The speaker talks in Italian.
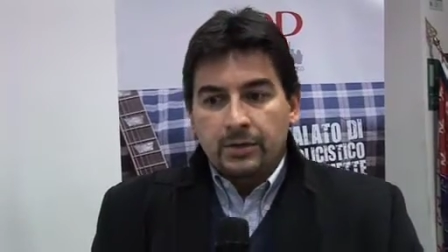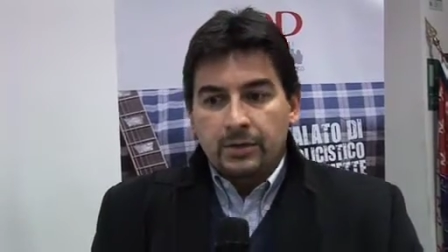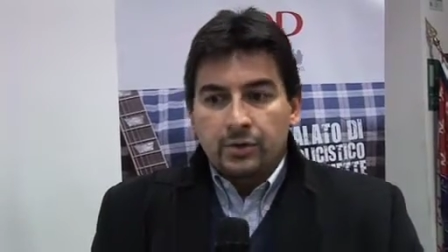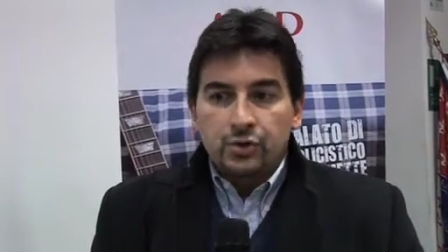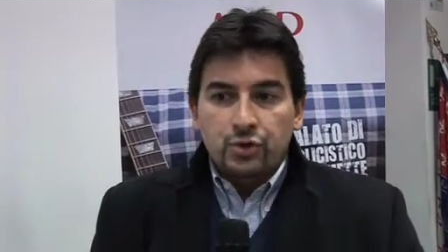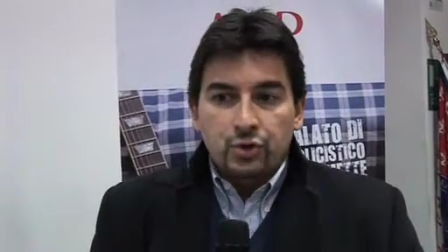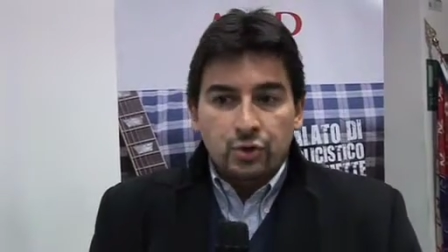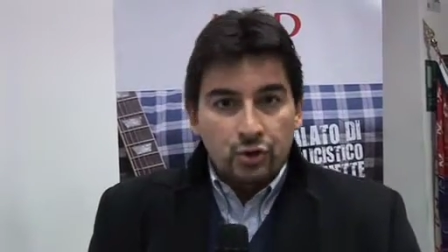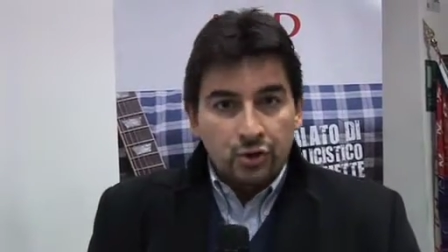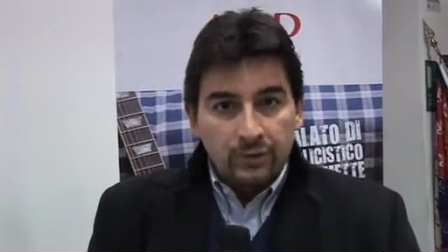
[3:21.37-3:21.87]

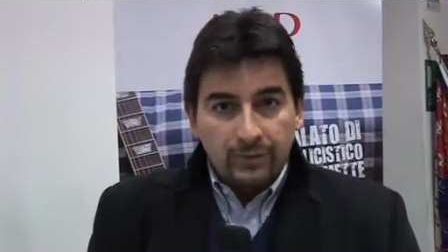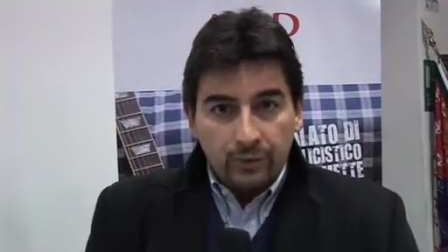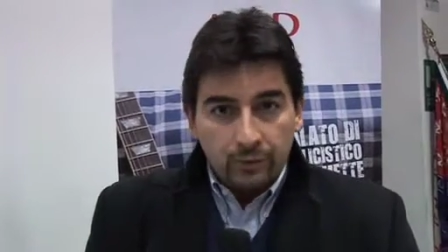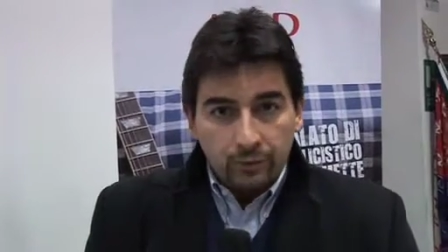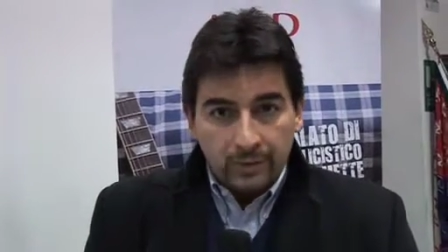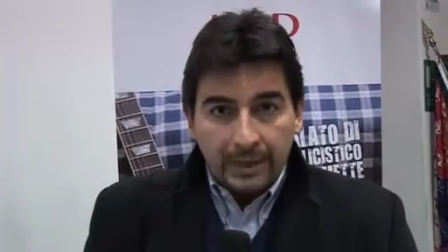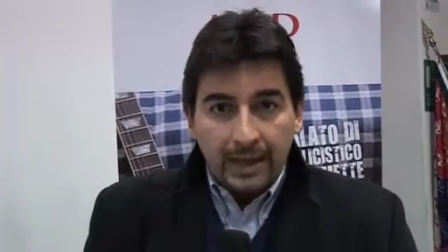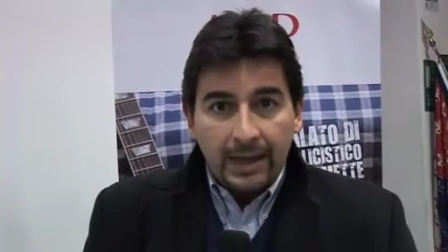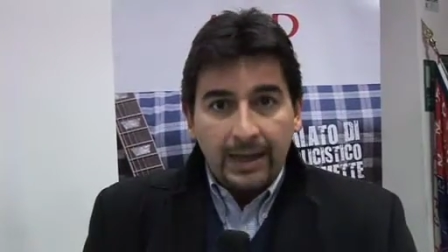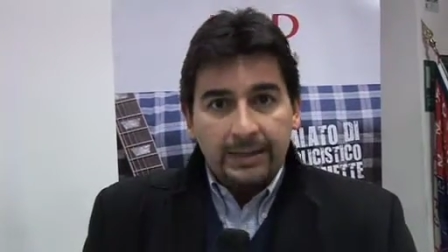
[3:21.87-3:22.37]

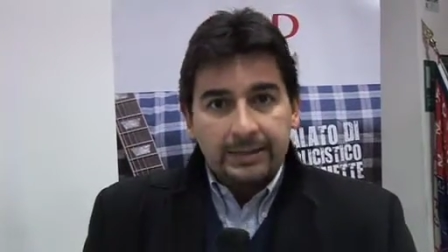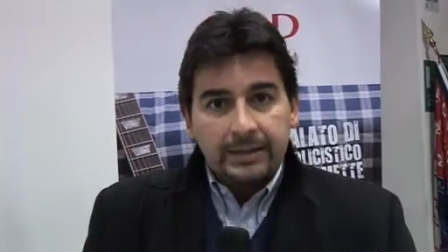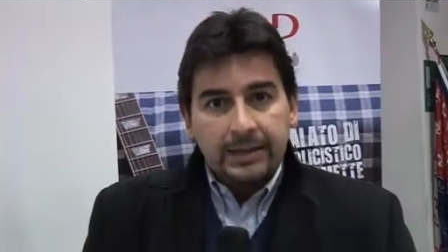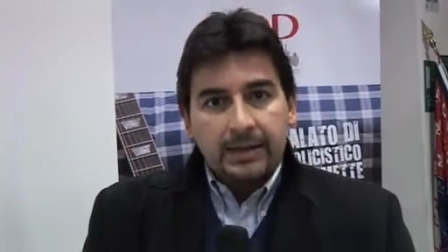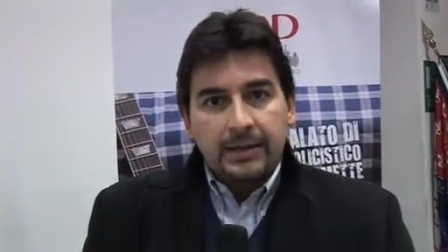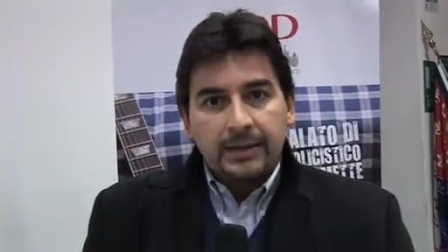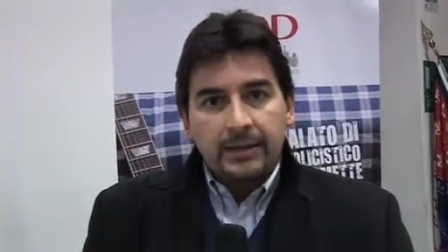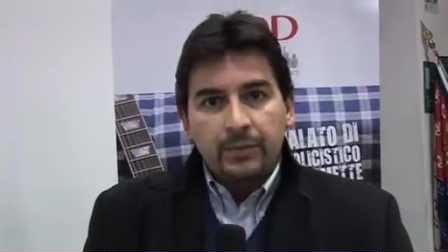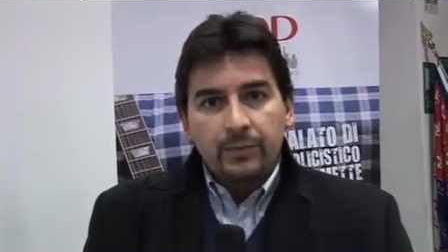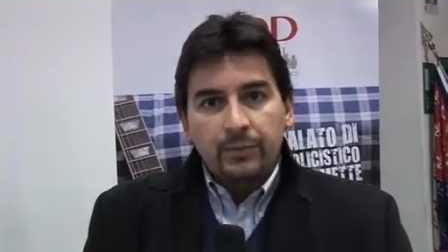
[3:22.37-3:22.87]

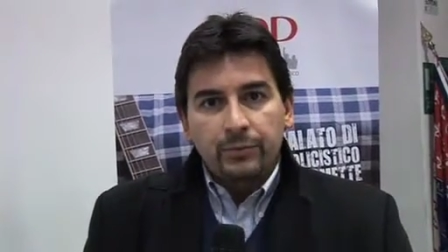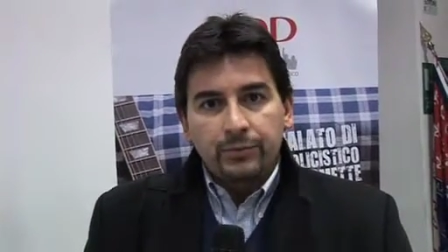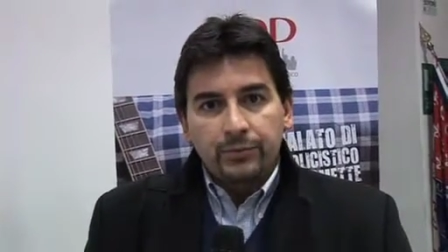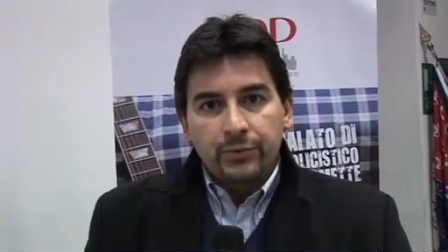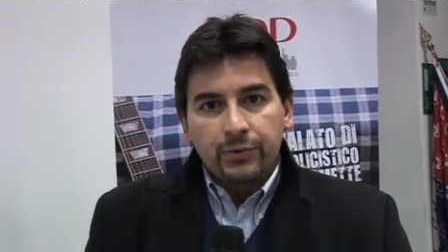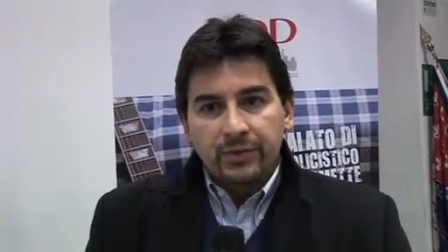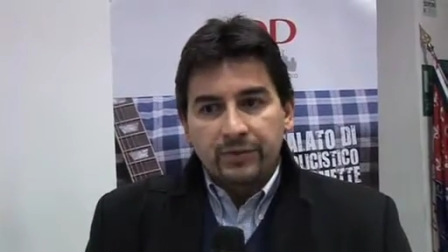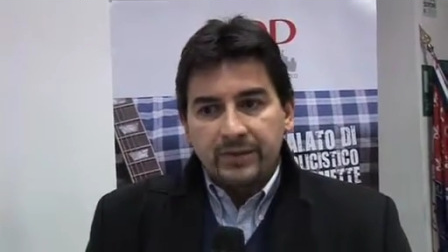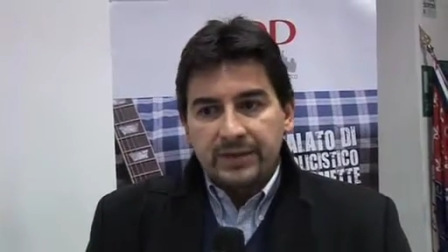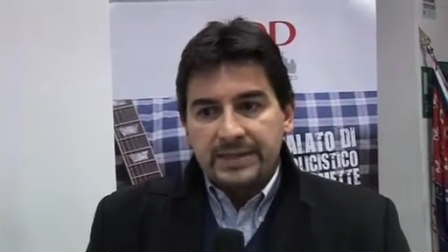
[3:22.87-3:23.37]
sottovalutata dal
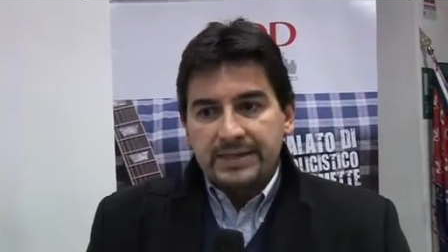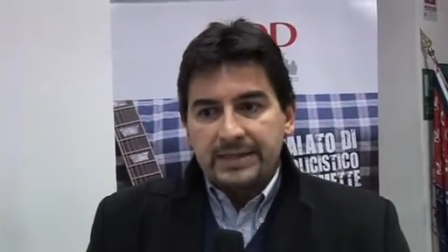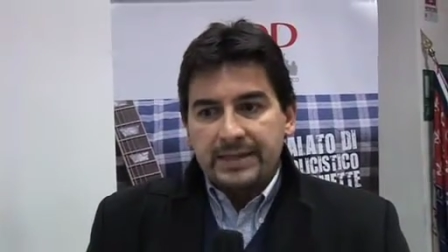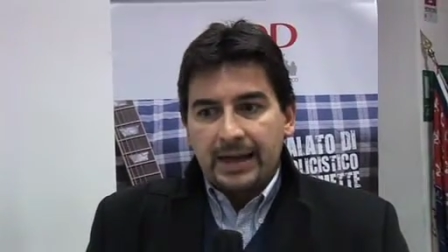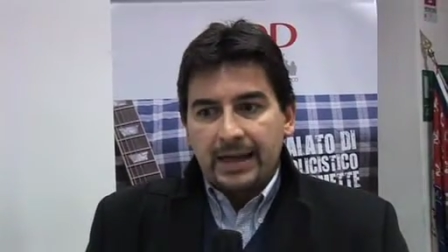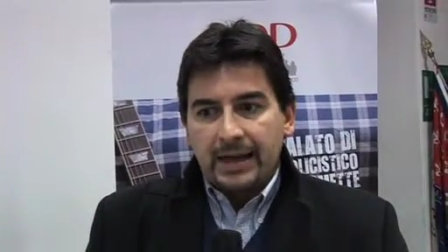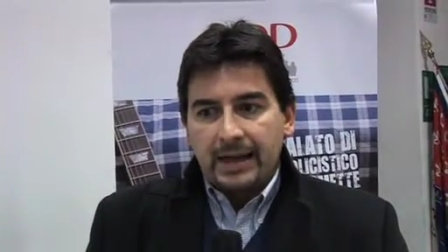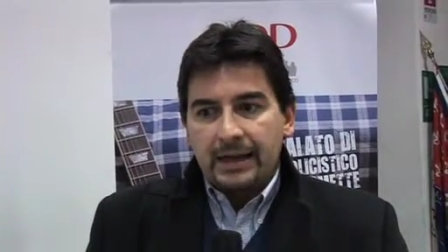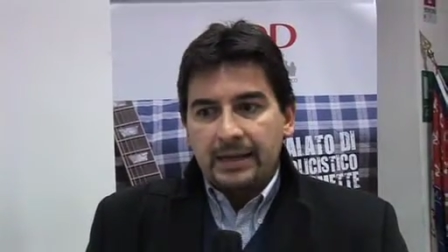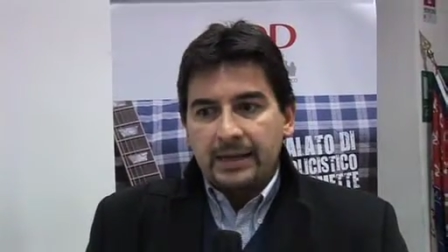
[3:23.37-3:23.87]
punto di
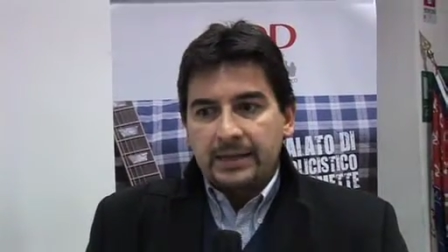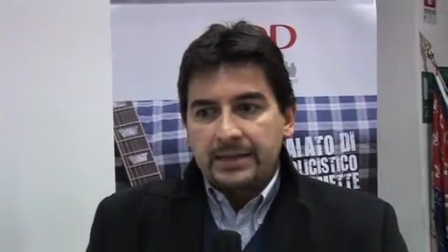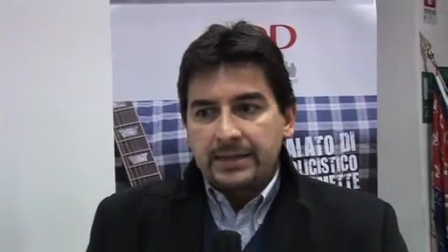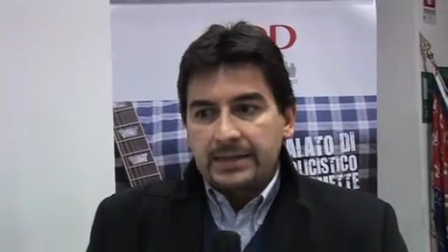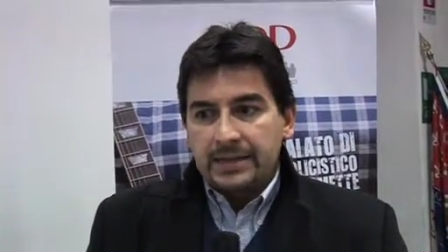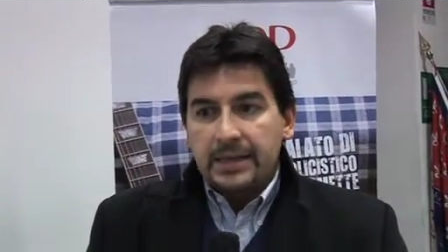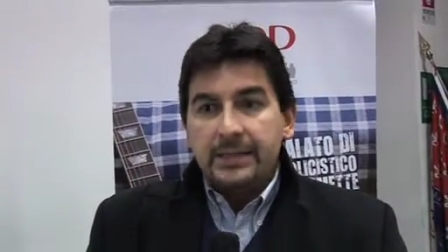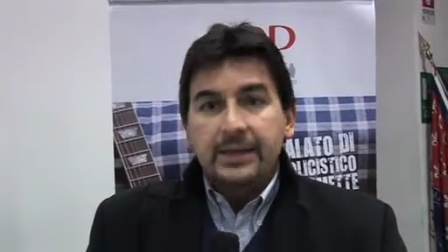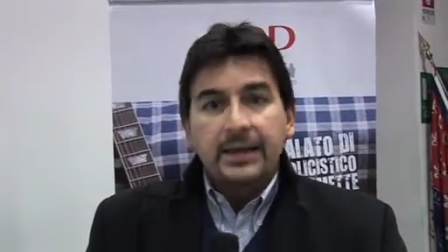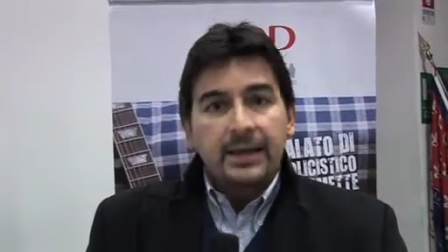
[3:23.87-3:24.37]
vista
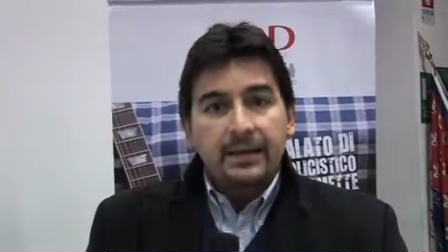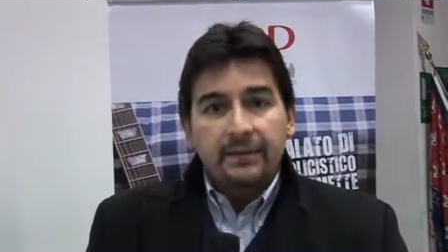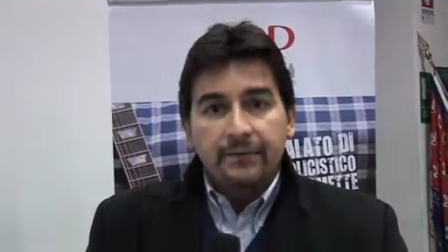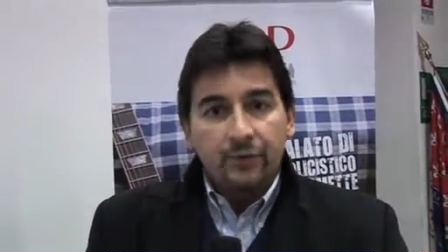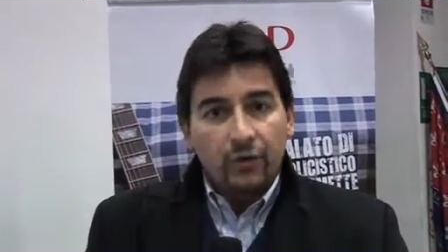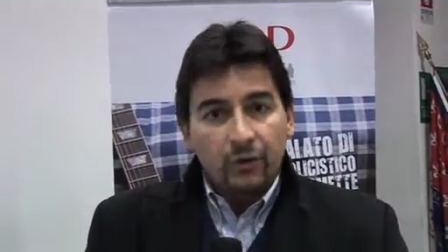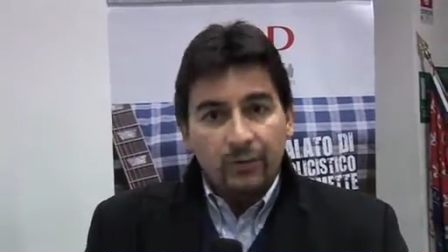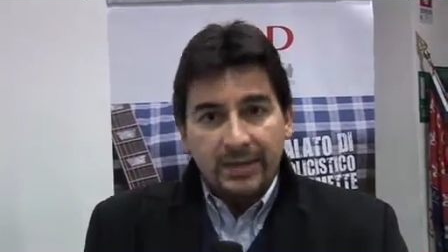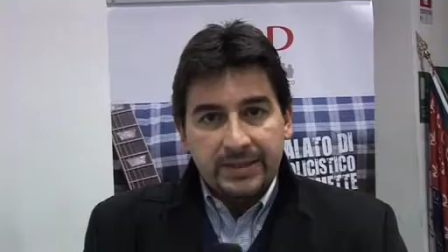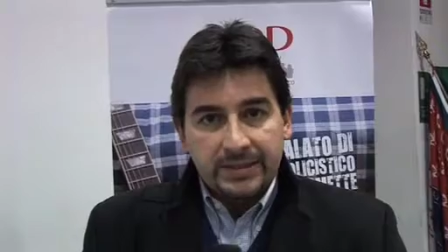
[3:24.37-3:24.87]
sia delle
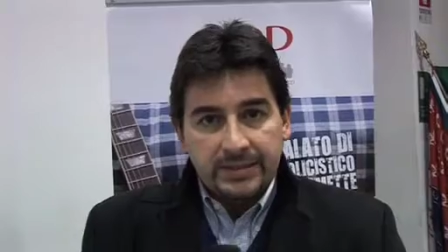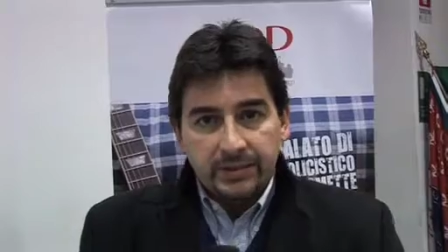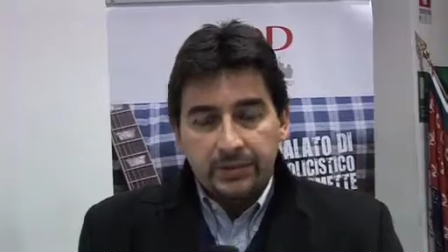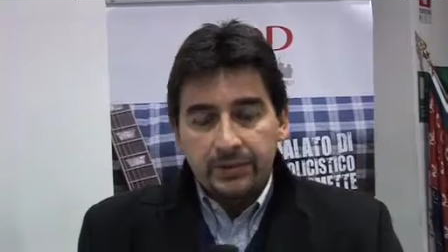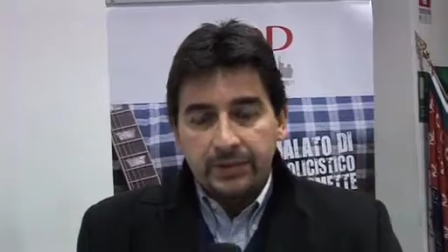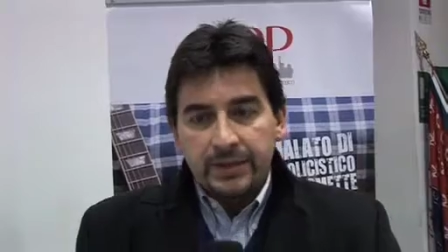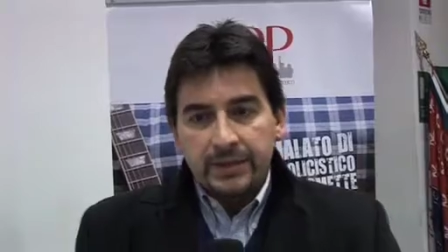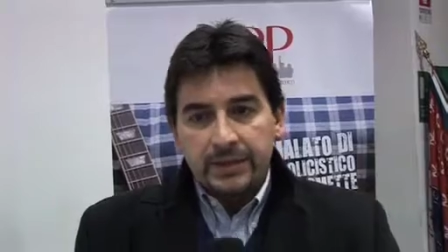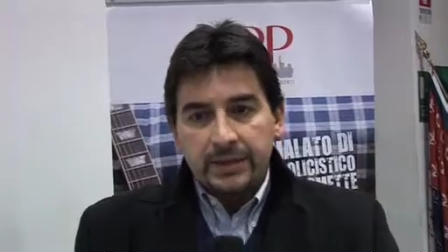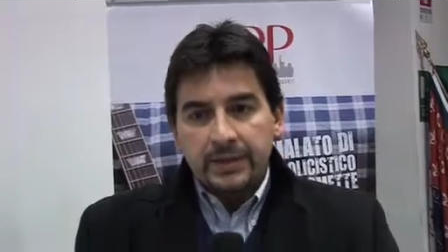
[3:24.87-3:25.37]

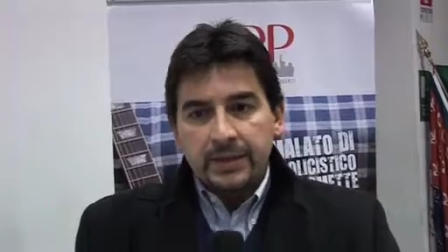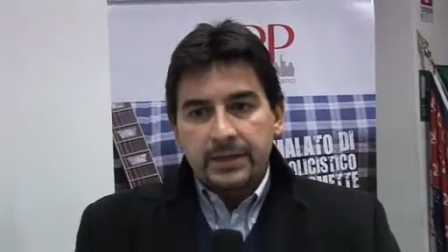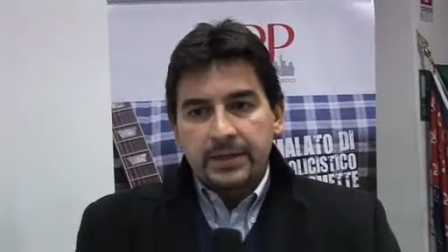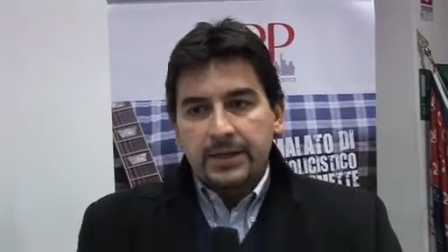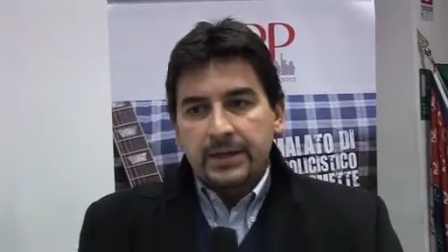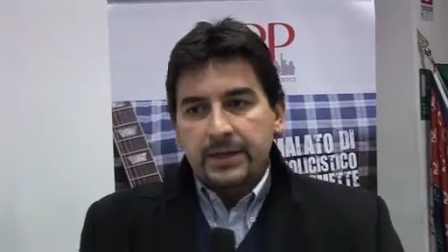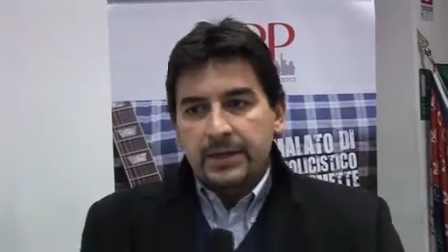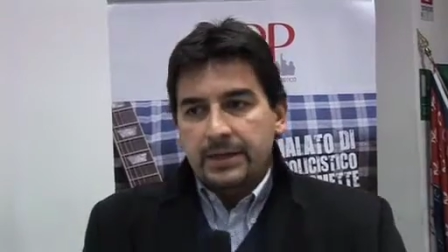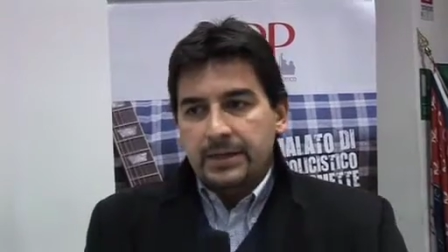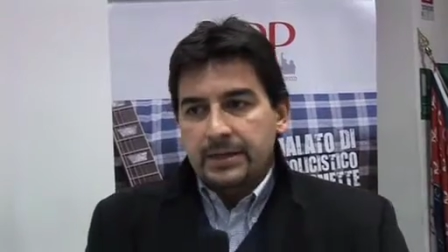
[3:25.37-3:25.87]
informazioni
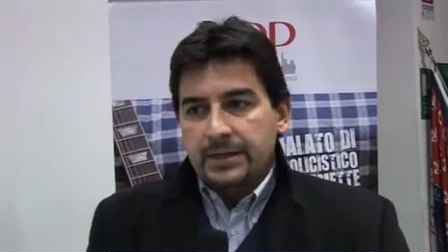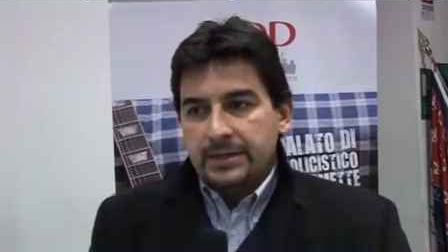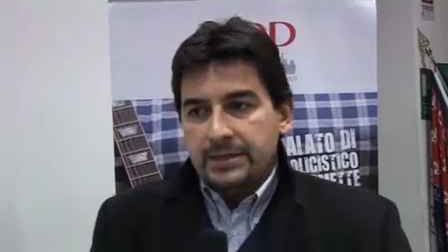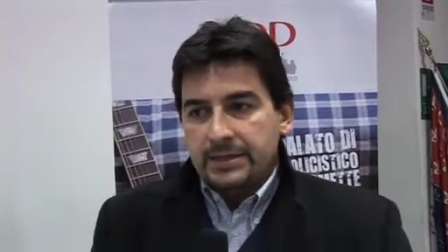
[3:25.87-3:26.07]
eh,